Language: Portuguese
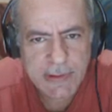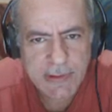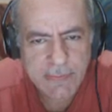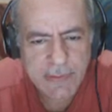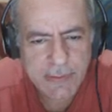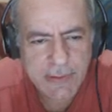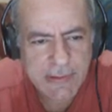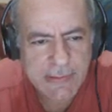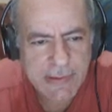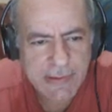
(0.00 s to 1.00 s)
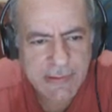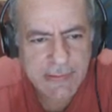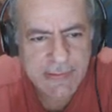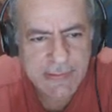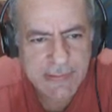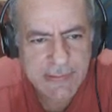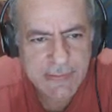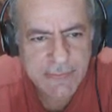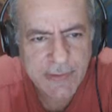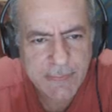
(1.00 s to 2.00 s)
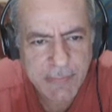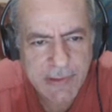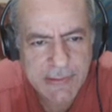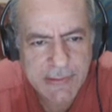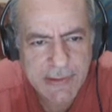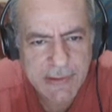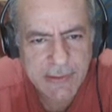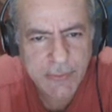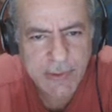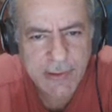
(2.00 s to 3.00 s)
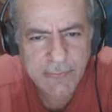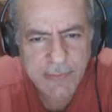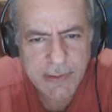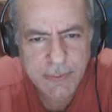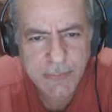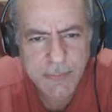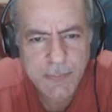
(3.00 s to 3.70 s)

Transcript: Cavalo H3. Vai plantar aqui o cavalo.